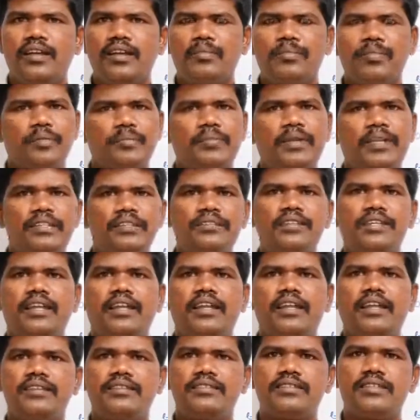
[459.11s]
ఇప్పుడు
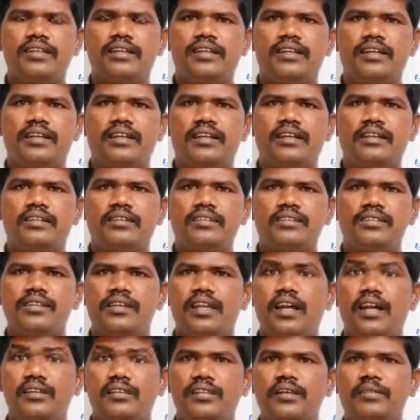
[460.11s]
ప్రతిచర్య ఇస్తాడు ఇక్కడ
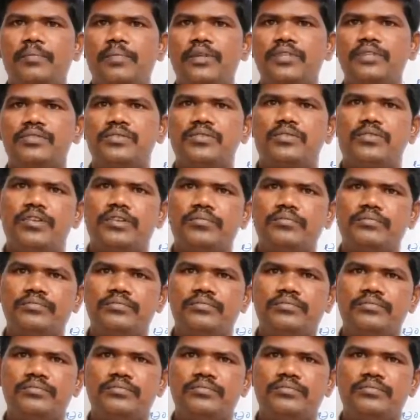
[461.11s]
చిరాకు తెప్పించుకోవడం